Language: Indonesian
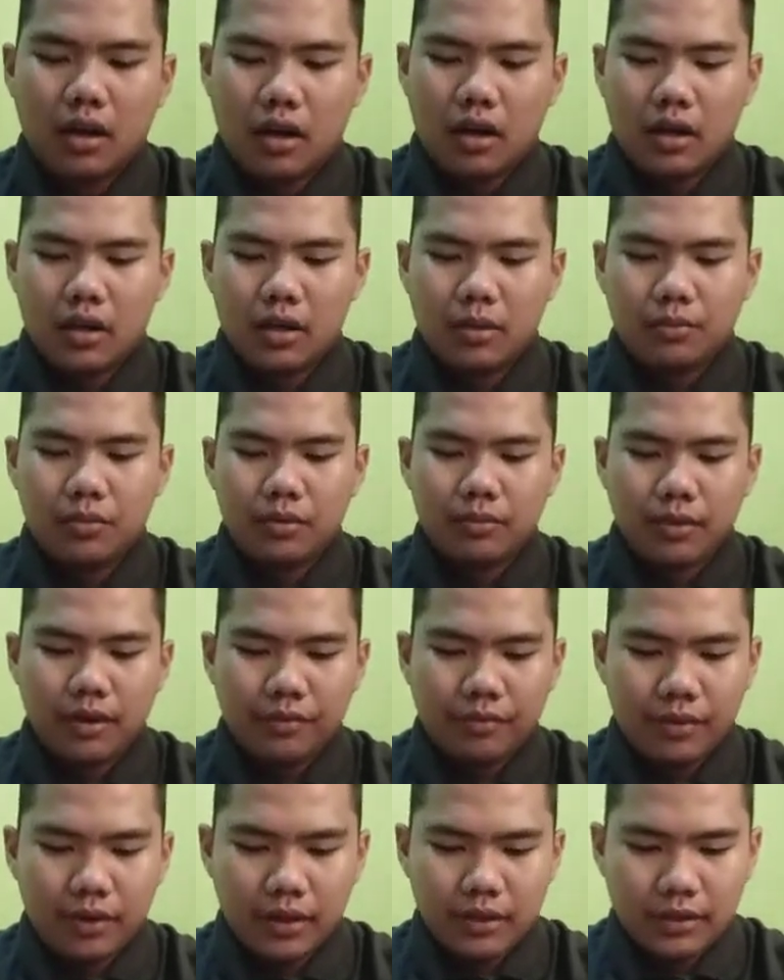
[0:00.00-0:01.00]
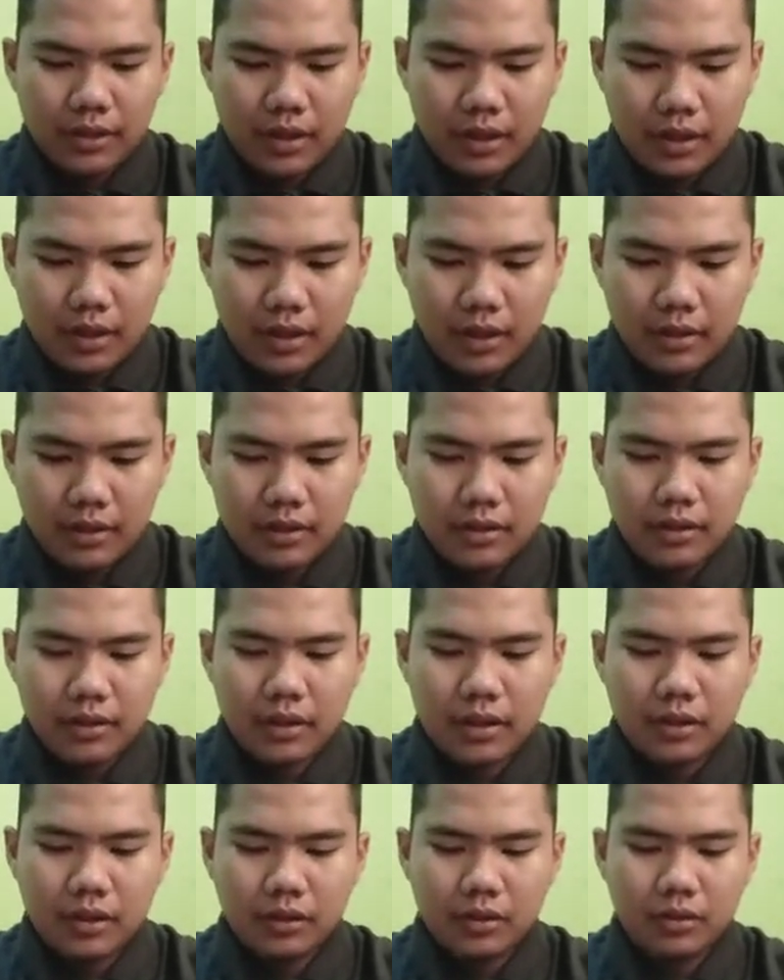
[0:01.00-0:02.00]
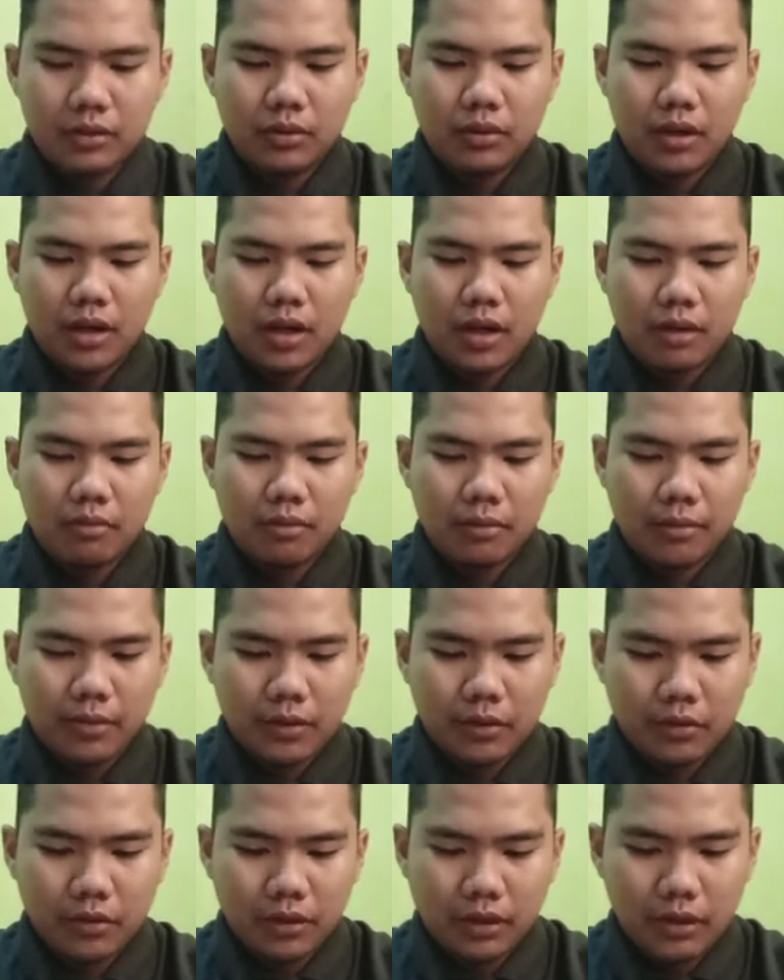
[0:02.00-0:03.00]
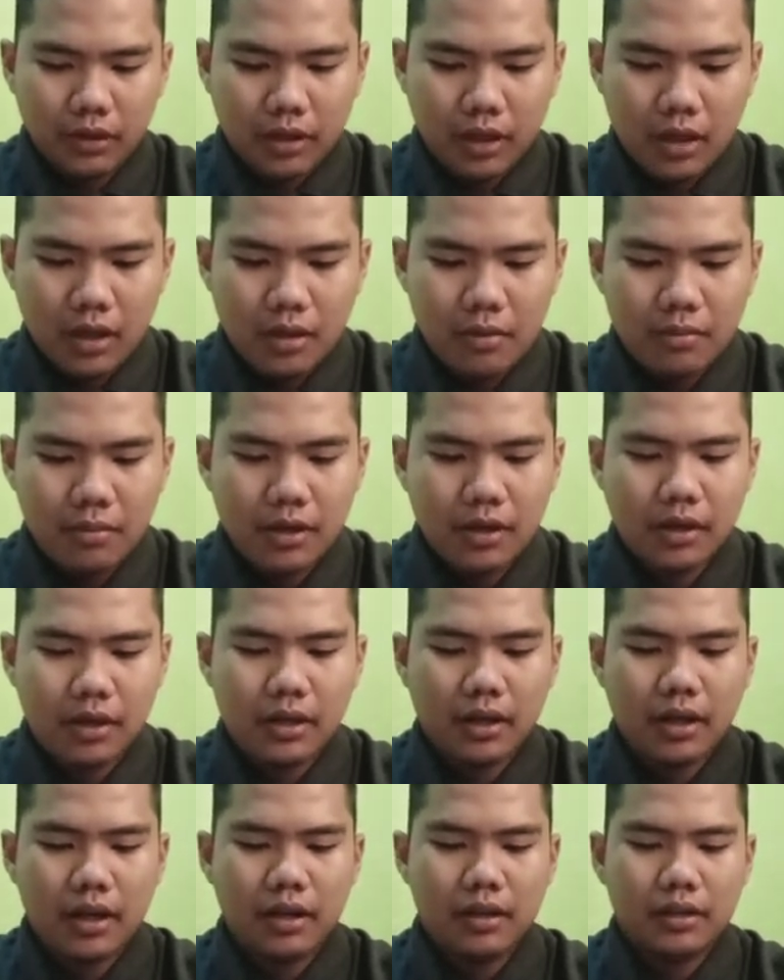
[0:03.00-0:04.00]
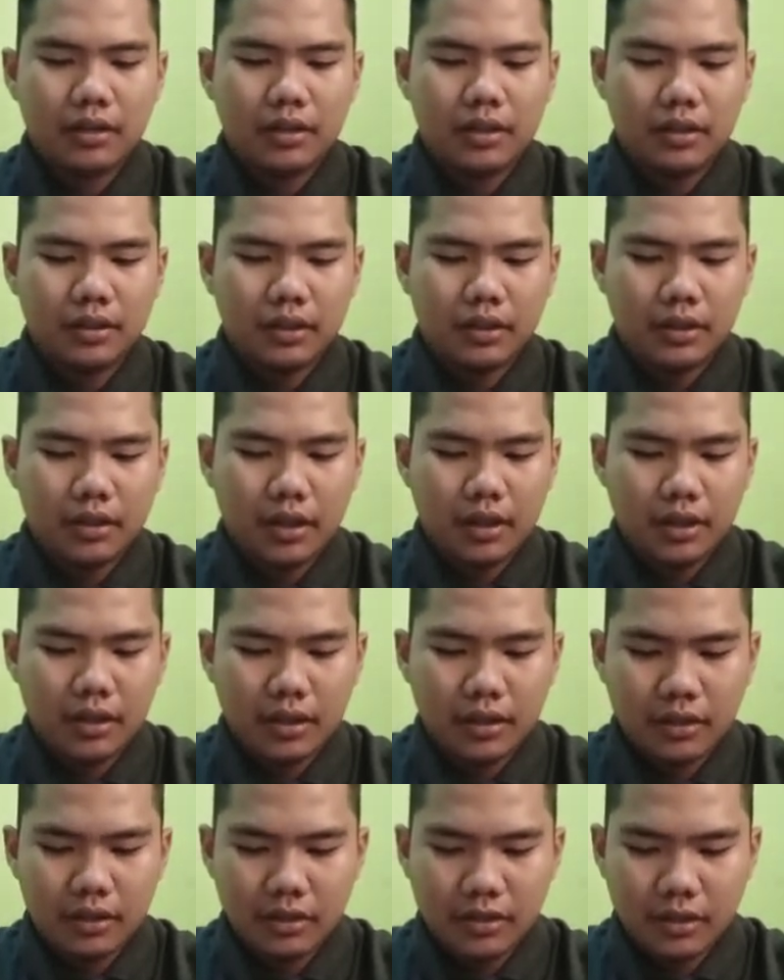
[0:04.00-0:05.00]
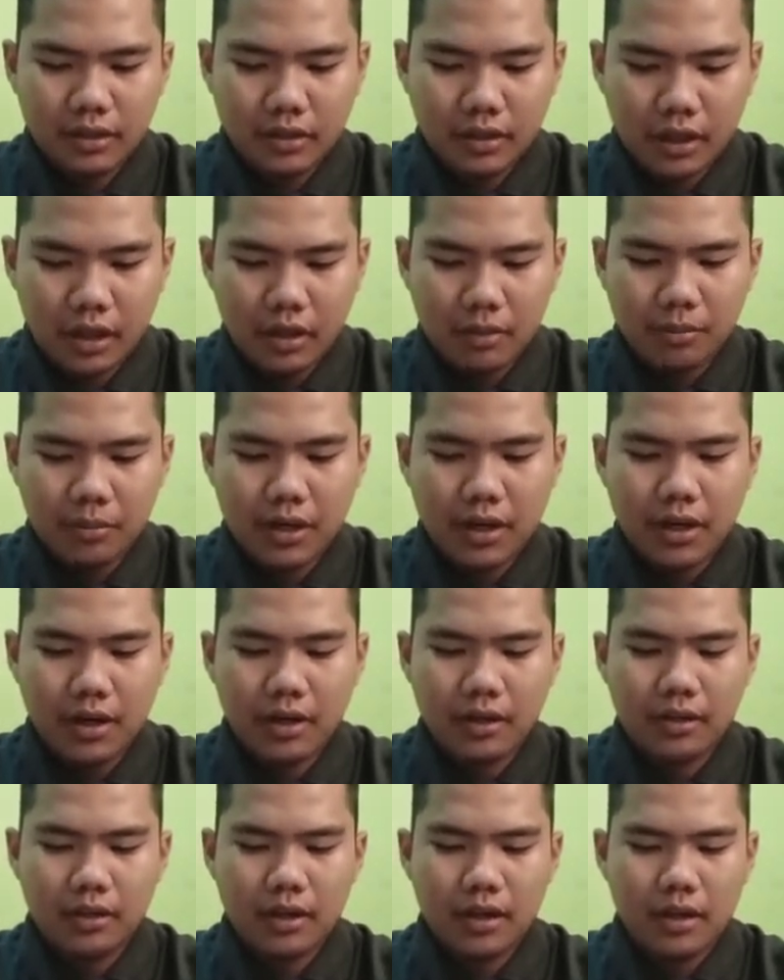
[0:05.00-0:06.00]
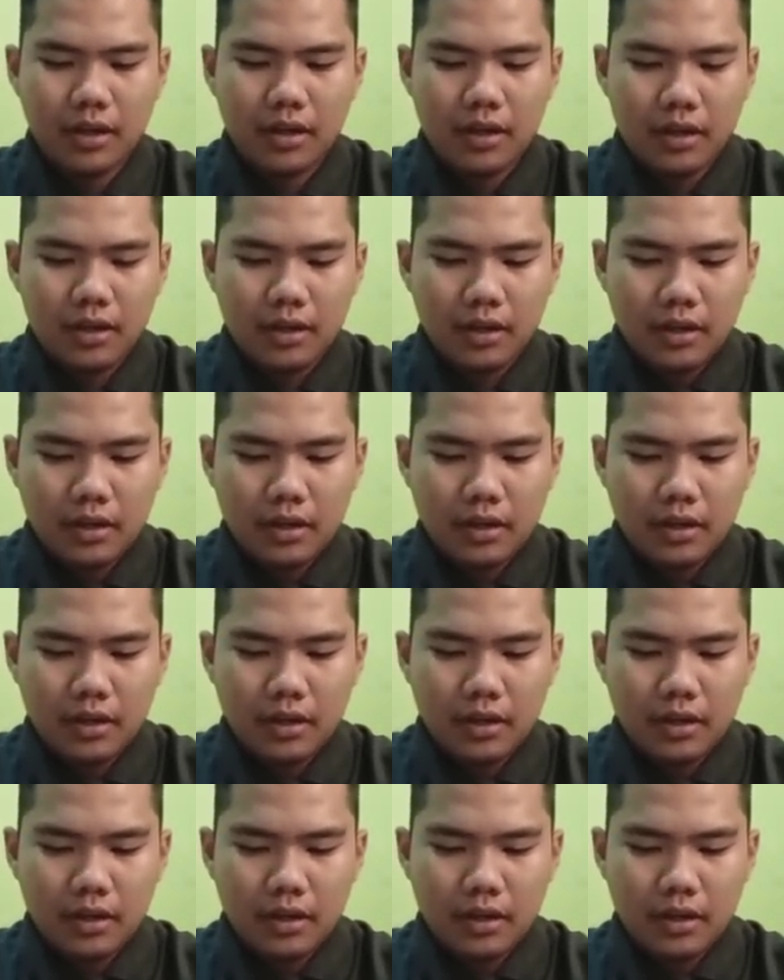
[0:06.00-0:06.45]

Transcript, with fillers: Adapun manfaat zakat yaitu akan membantu kita mengekang keinginan dan kecintaan pada harta